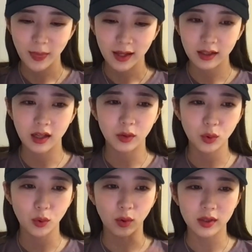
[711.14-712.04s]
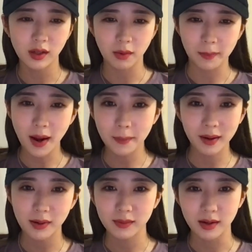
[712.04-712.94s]
근데 이게 또 그냥 막
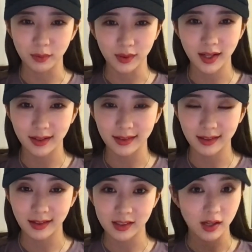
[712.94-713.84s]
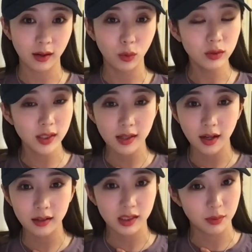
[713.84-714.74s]
팍팍팍팍 못하겠는 게 제가 혼자
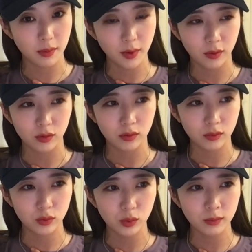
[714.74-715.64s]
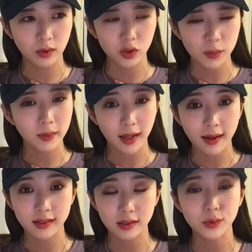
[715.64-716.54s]
살 집이면 좀 더 쉽게
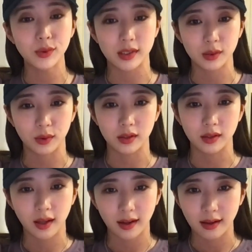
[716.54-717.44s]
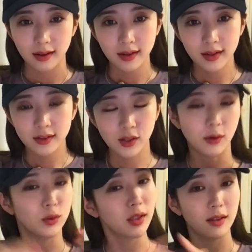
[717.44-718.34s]
했을 수도 있을 것 같은데 제가
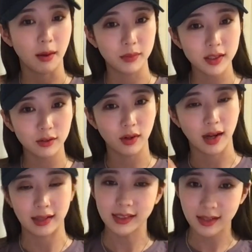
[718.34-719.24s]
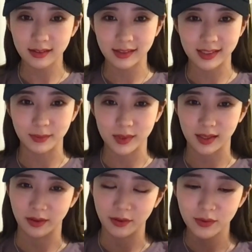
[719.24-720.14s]
어쨌든 남자친구랑 같이 사는
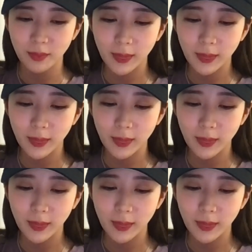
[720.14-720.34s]
집이잖아요